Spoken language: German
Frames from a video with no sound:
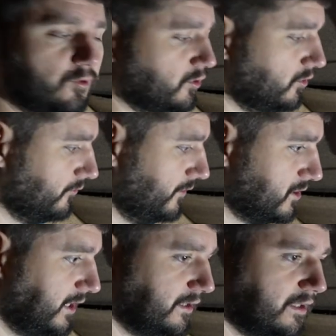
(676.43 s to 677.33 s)
und
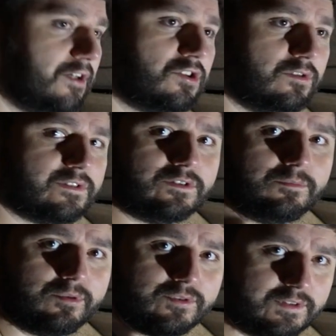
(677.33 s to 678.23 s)
irgendwelche anderen Anschlüsse
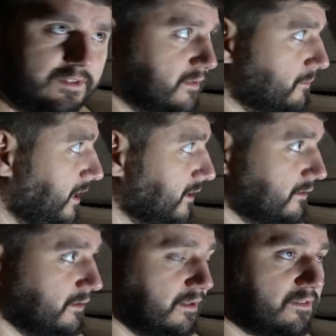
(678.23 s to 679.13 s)
plus diese
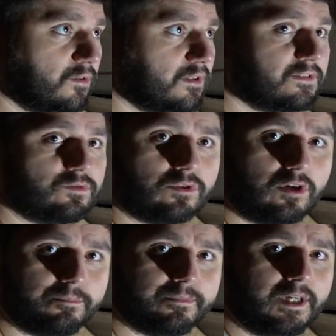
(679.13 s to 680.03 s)
Balken, die jetzt noch
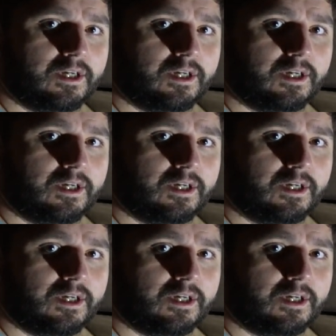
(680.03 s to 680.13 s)
dazukommen.